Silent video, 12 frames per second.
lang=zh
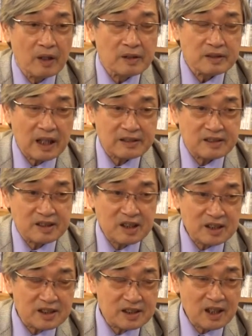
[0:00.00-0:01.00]
那这
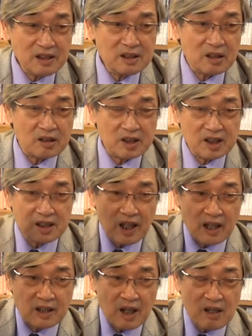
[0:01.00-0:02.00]
三角地带
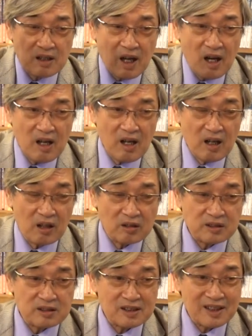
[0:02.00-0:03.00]
刚刚好
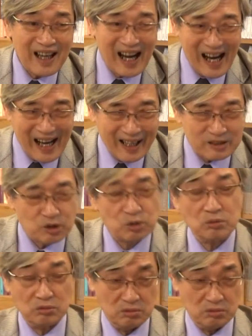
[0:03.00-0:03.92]
是卡住